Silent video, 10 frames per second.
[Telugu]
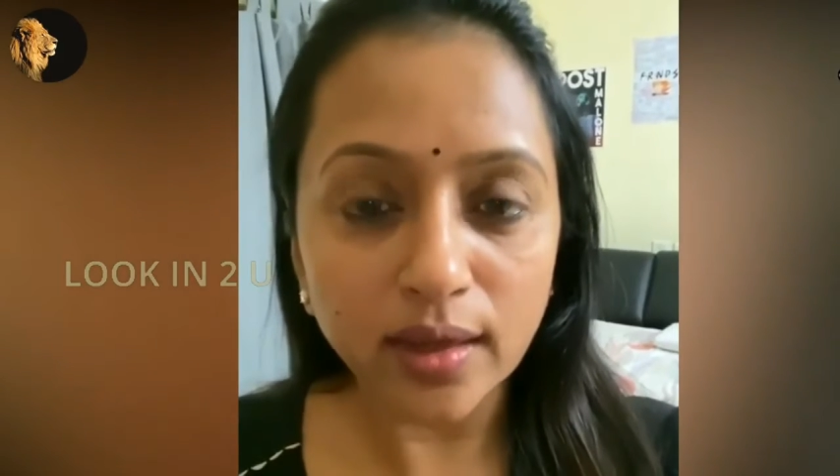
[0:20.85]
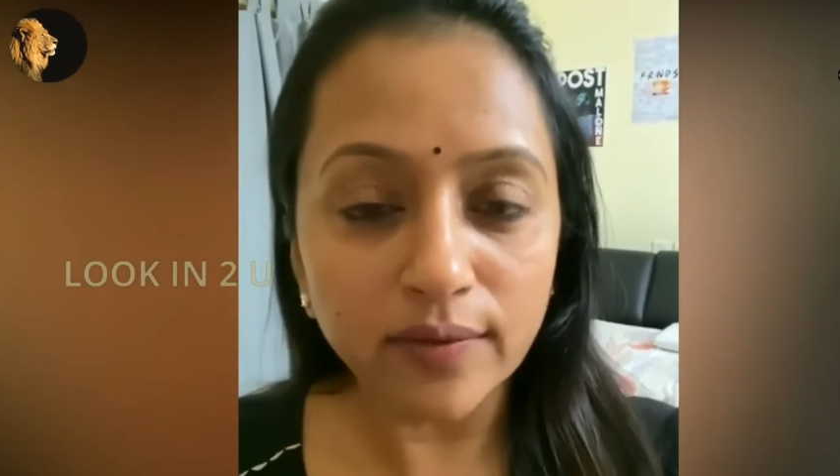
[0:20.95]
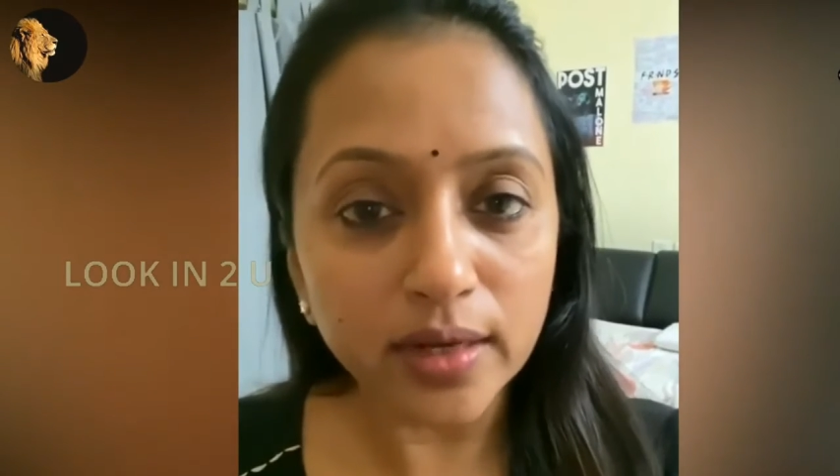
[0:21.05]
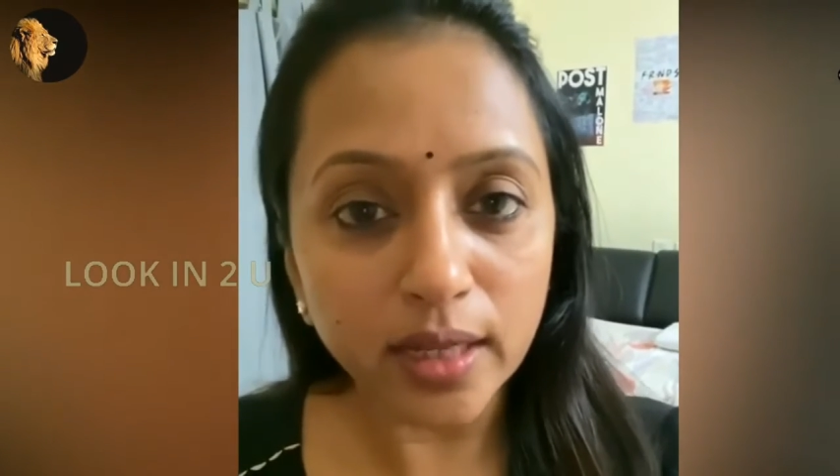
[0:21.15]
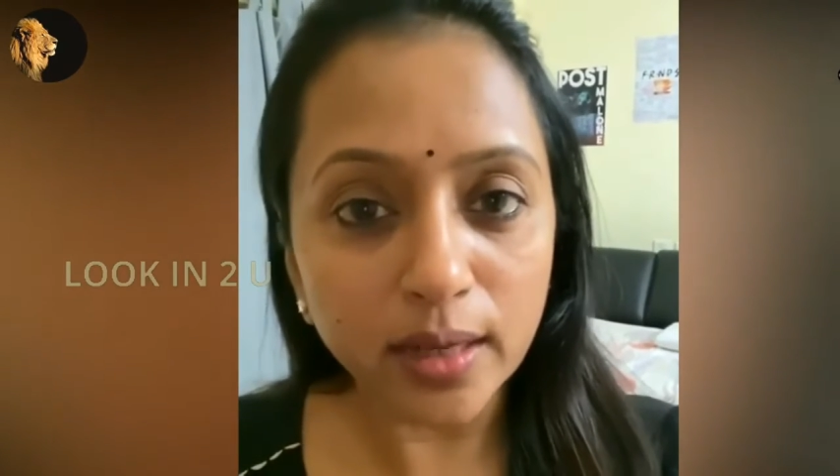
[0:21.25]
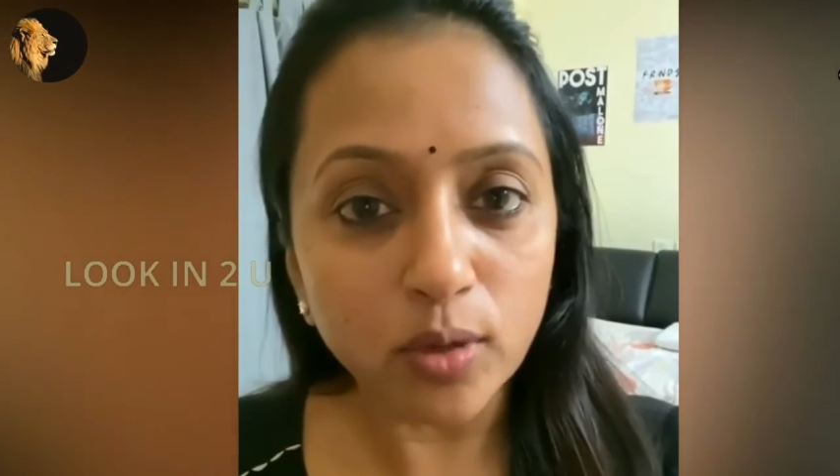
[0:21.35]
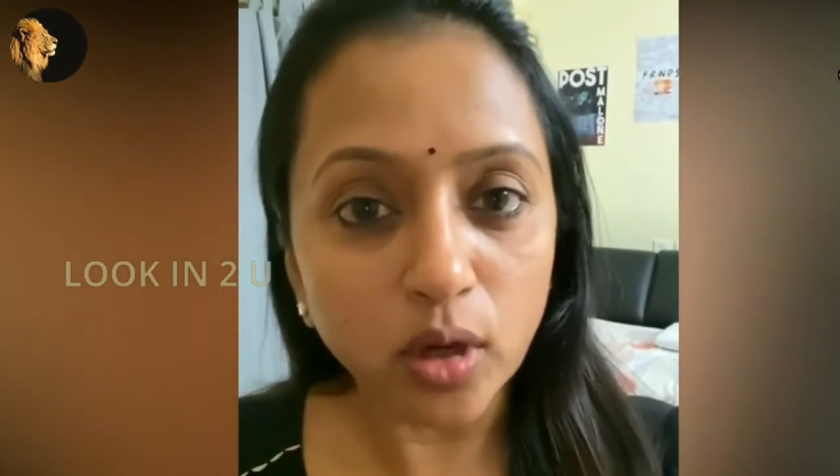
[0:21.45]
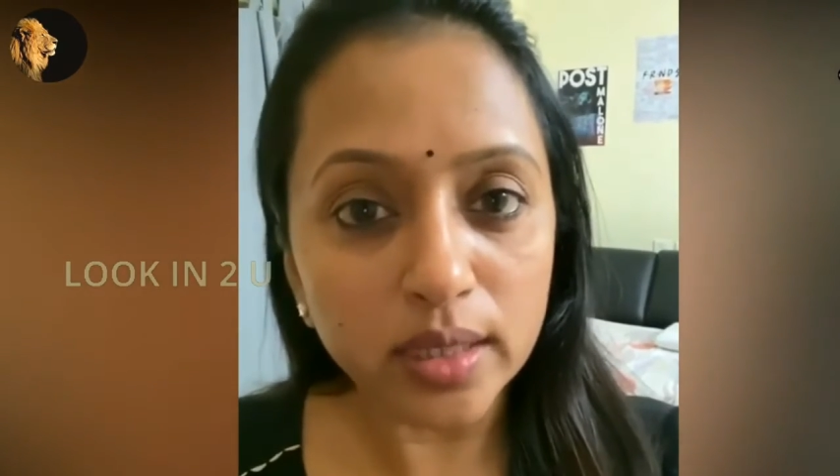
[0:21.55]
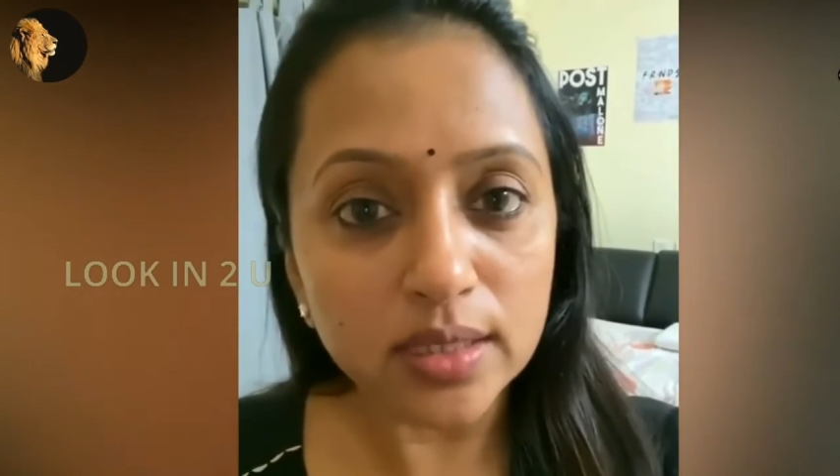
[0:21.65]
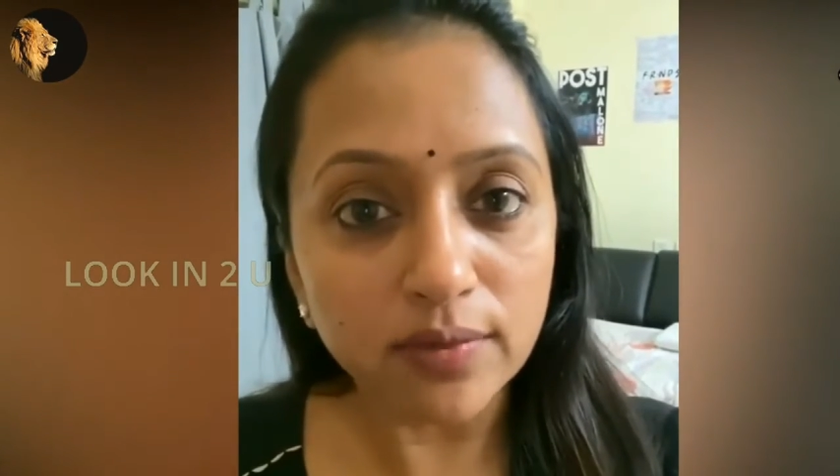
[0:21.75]
ఎవరికైనా
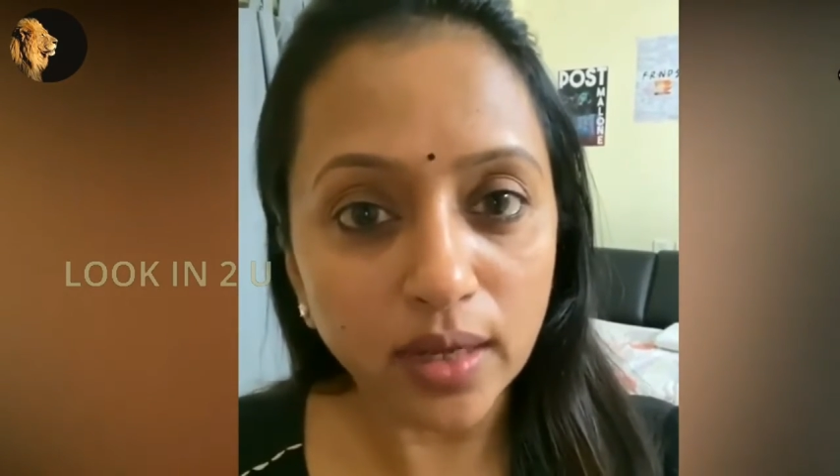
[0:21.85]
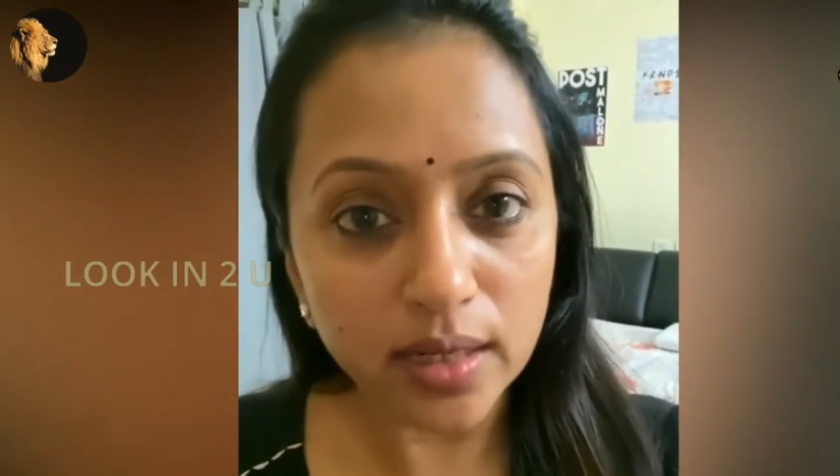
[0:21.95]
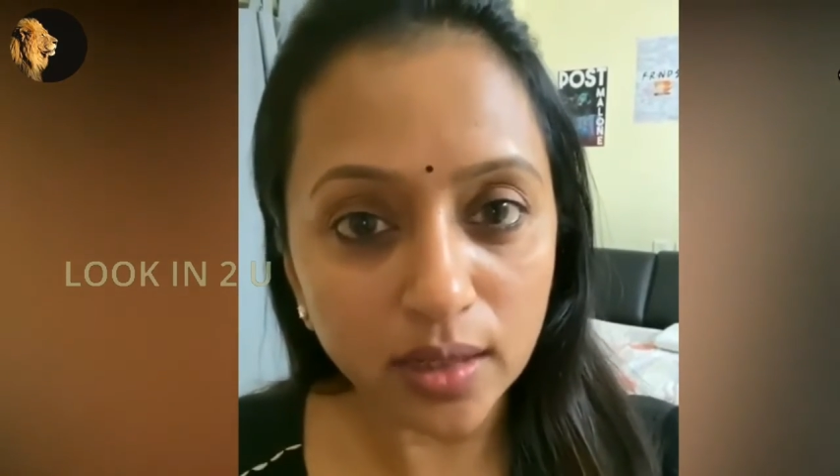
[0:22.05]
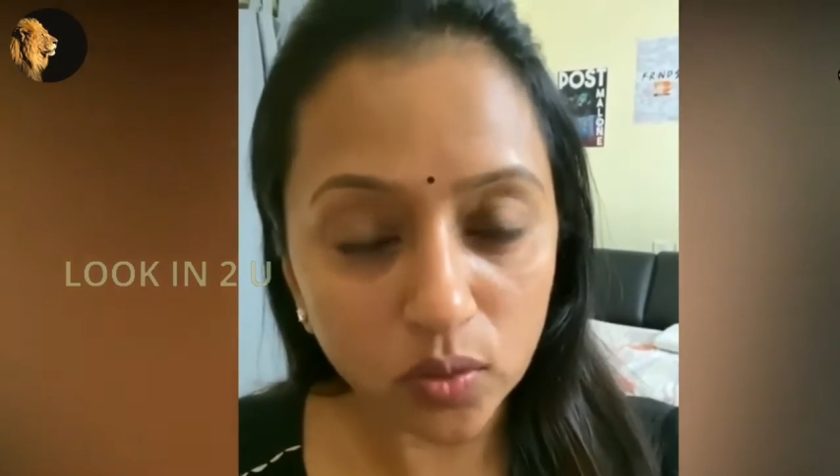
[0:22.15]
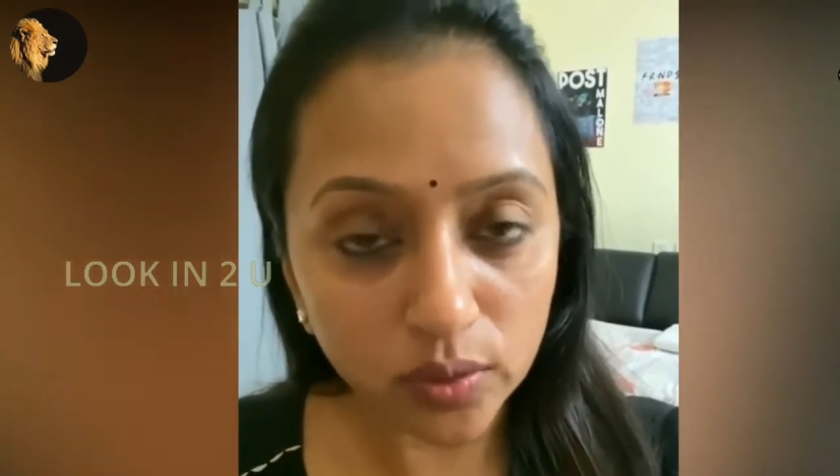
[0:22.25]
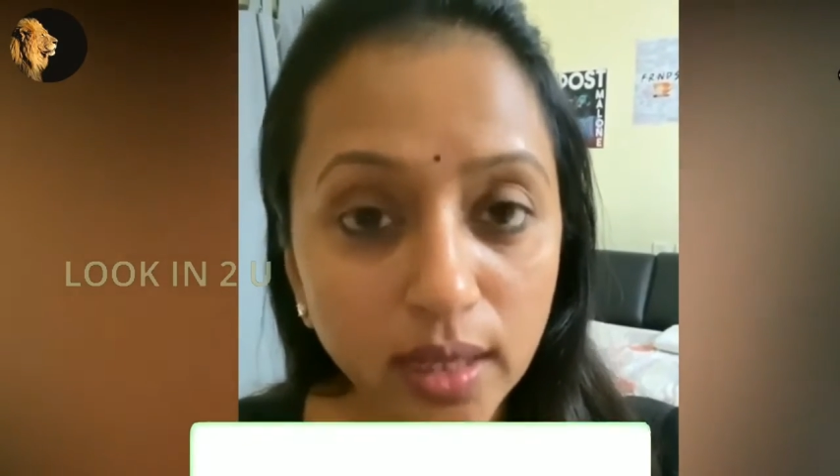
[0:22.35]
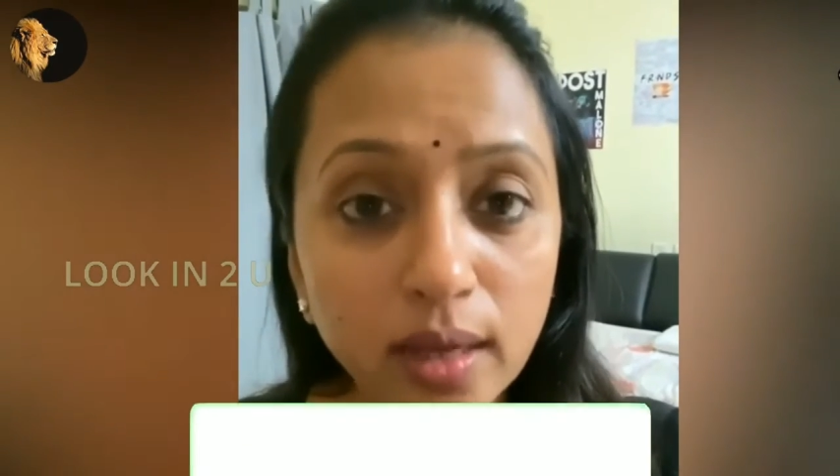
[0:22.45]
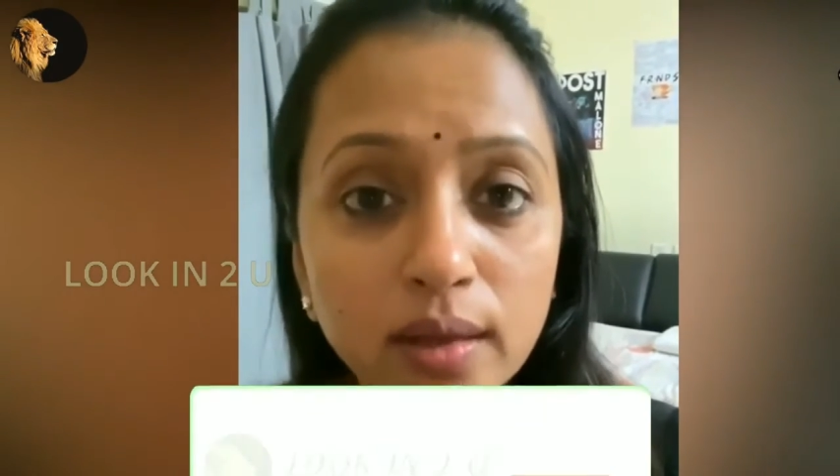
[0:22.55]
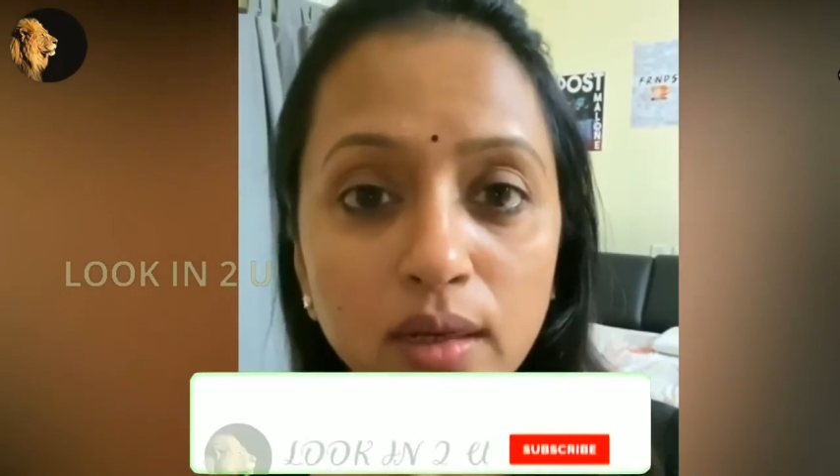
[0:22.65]
ప్రోడక్ట్స్ ఇవ్వాలి అనుకుంటే